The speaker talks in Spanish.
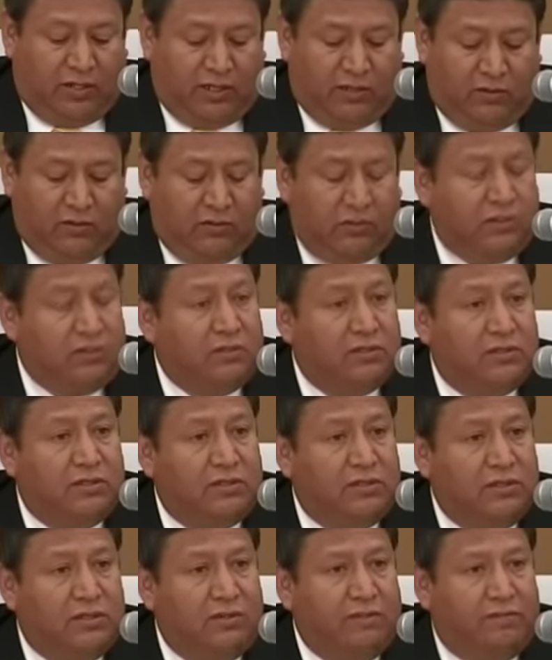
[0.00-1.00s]

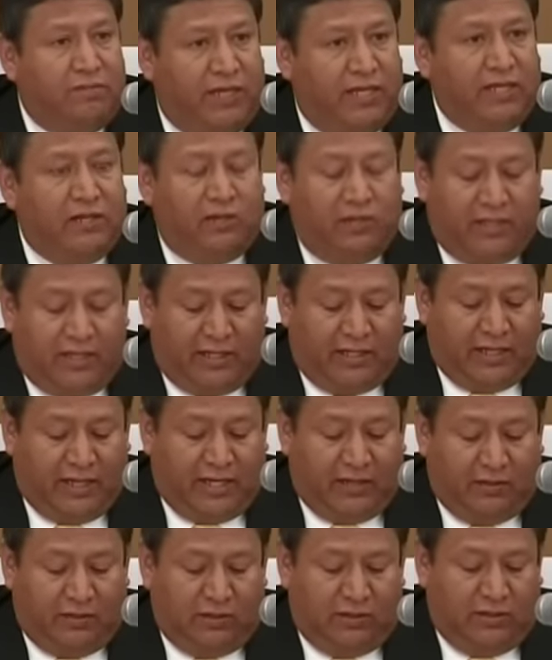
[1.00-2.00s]
recursos bien
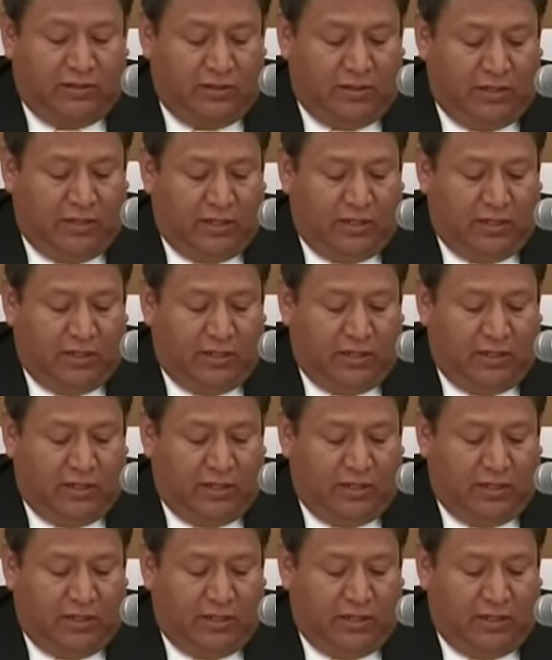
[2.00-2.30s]
orientados,